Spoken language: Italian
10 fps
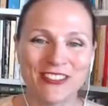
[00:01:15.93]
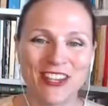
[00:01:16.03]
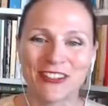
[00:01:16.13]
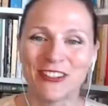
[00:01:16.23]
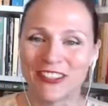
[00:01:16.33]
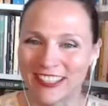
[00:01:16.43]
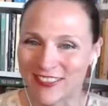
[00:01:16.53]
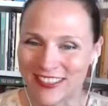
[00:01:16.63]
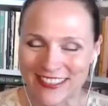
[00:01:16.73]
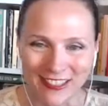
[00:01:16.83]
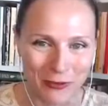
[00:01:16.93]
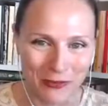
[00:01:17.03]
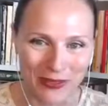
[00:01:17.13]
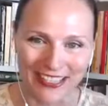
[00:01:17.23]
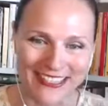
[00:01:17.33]
gergo televisivo
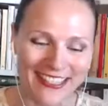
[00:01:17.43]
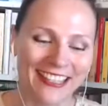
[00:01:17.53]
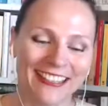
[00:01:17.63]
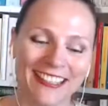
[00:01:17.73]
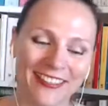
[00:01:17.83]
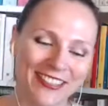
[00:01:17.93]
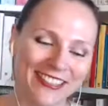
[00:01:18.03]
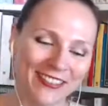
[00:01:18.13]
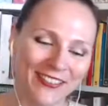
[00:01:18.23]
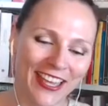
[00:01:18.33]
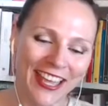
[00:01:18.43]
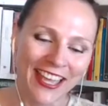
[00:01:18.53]
per le serie televisive.